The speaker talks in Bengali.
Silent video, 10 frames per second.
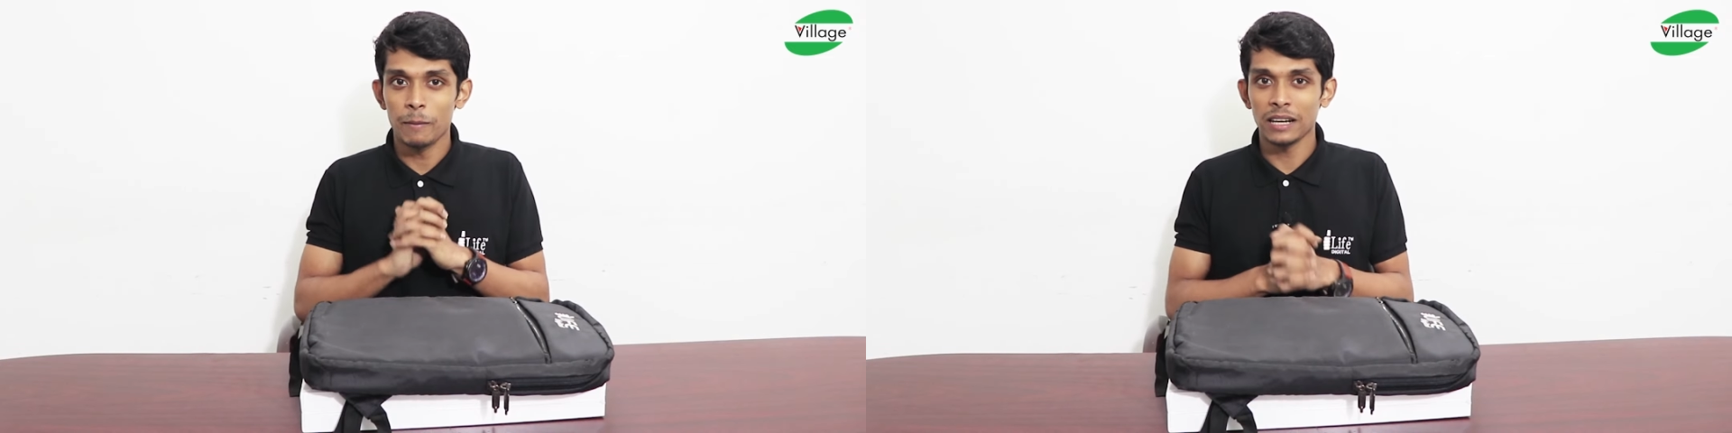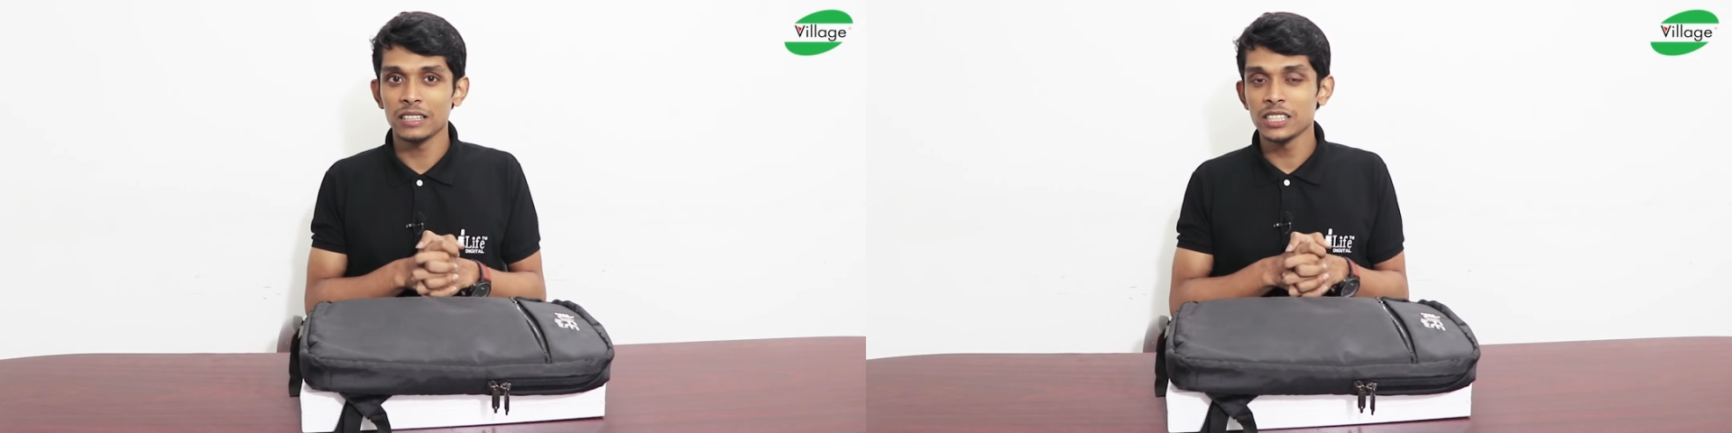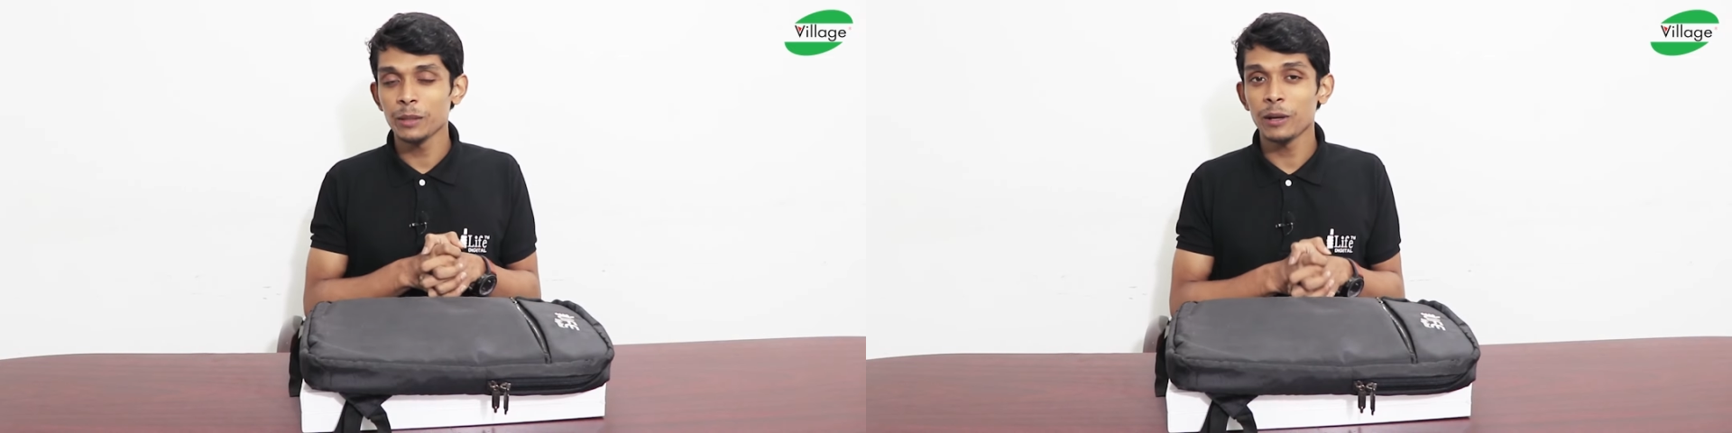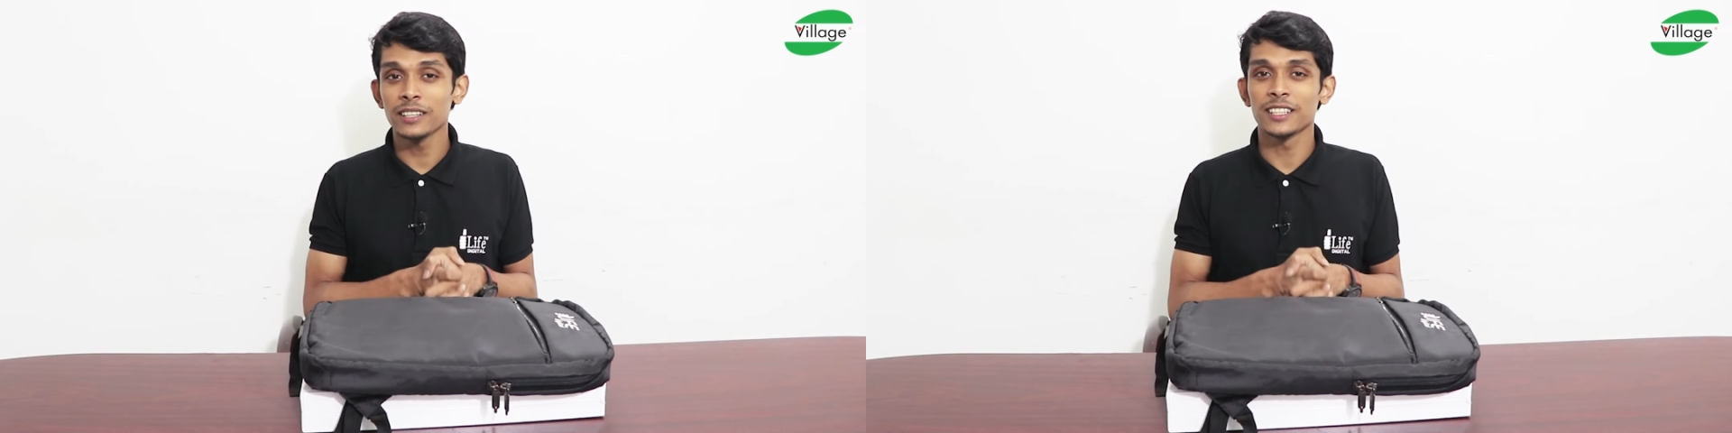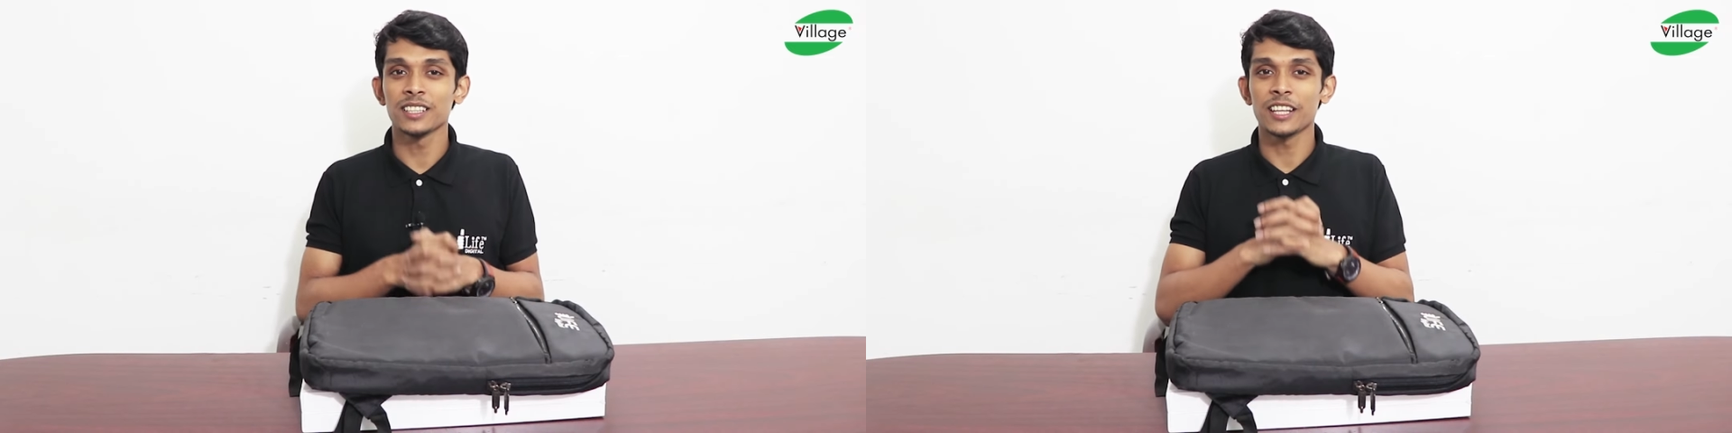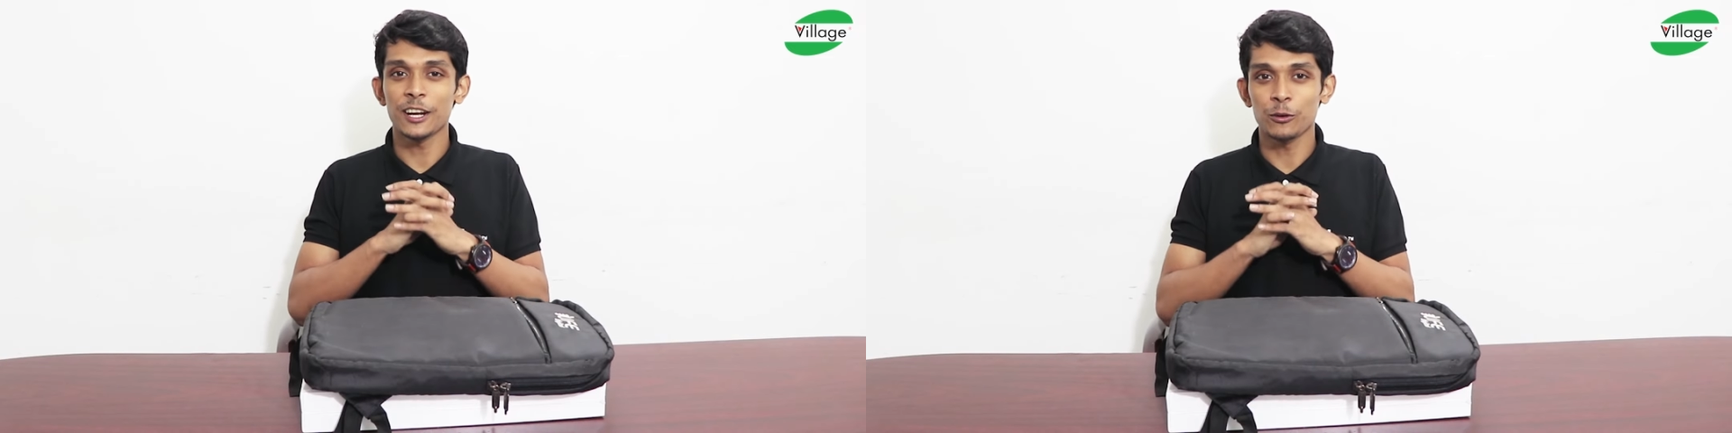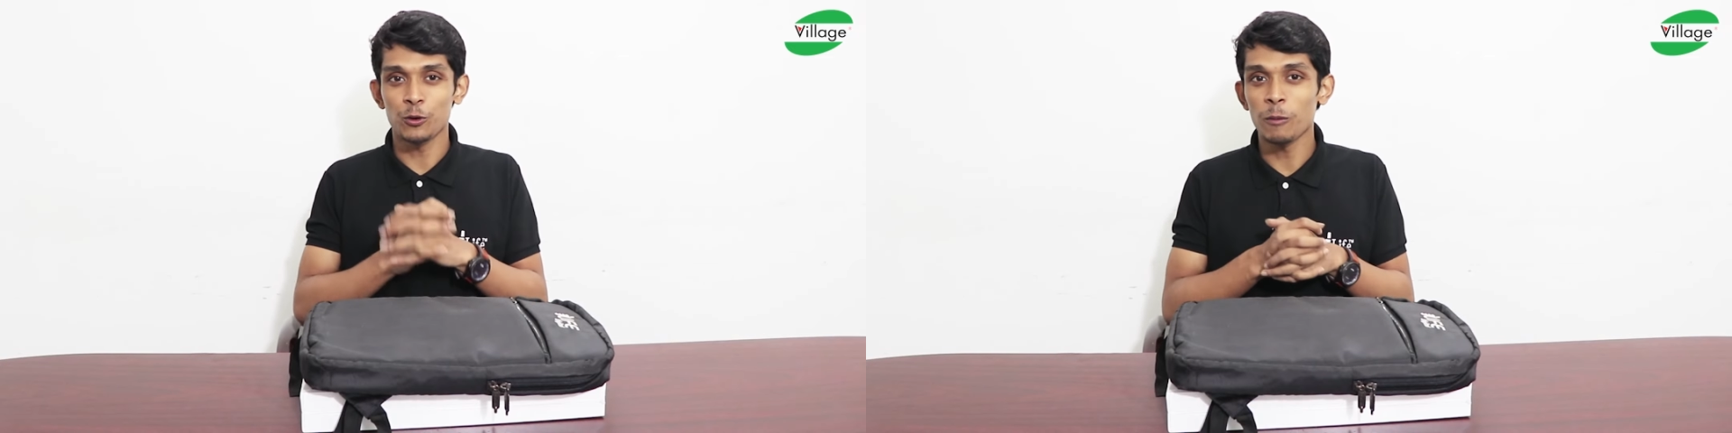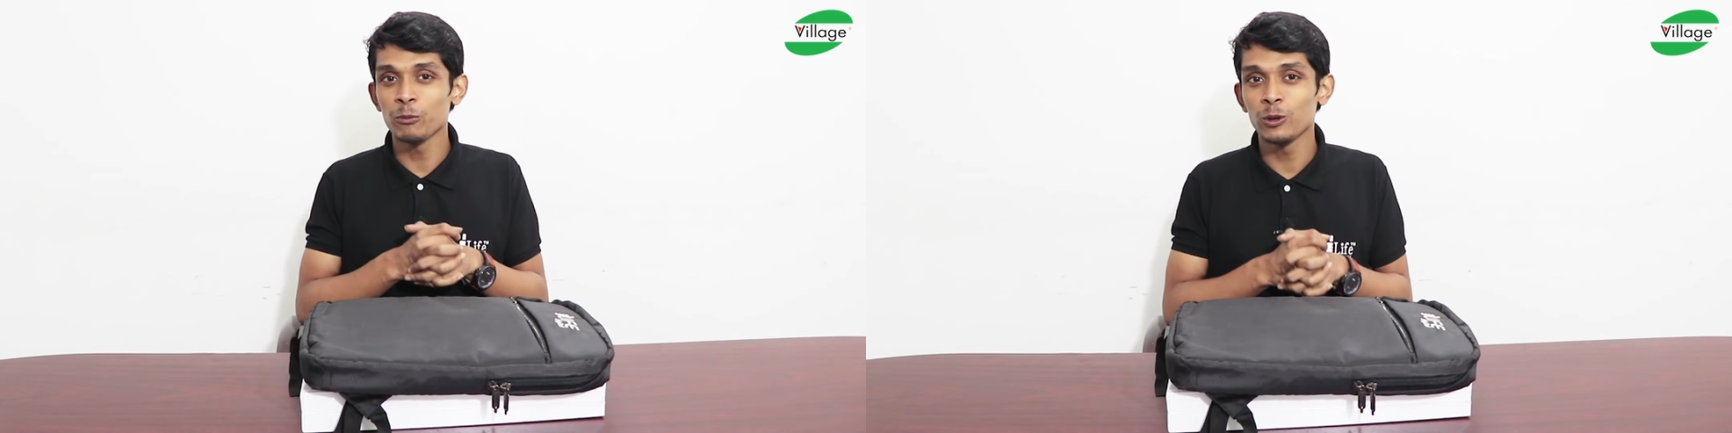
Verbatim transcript: বাংলাদেশের মার্কেটে তারা কম